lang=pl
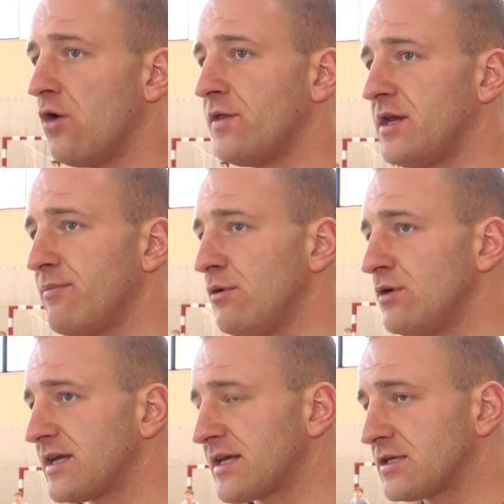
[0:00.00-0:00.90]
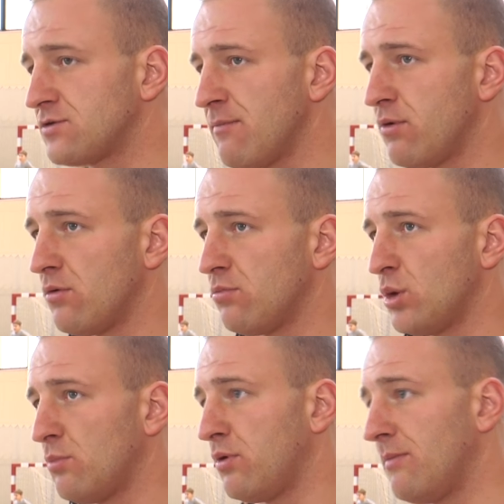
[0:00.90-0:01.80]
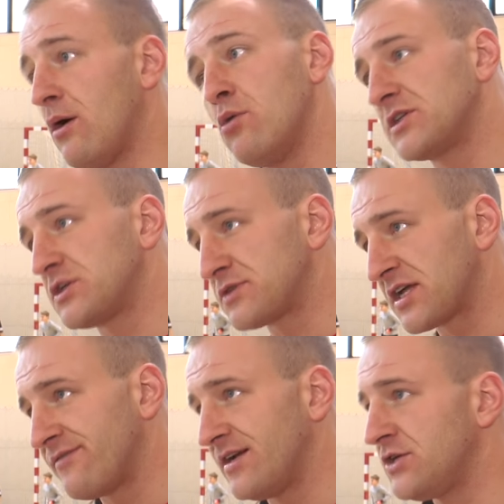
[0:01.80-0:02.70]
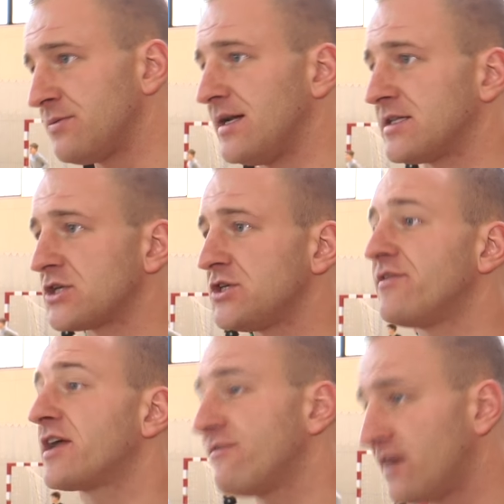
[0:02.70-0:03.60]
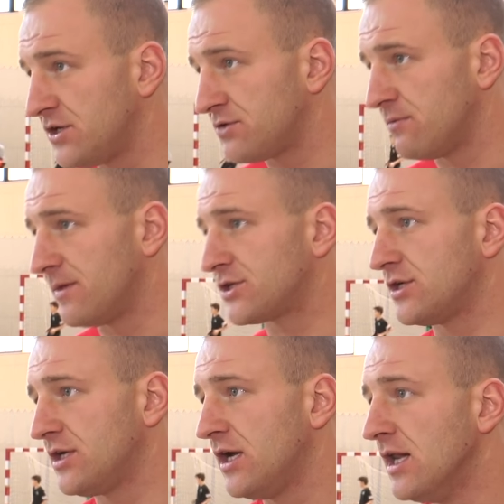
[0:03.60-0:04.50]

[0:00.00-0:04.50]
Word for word: one nie były takie złe, bo, bo, bo mało meczy przegrywaliśmy, ale też nie wygrywaliśmy meczy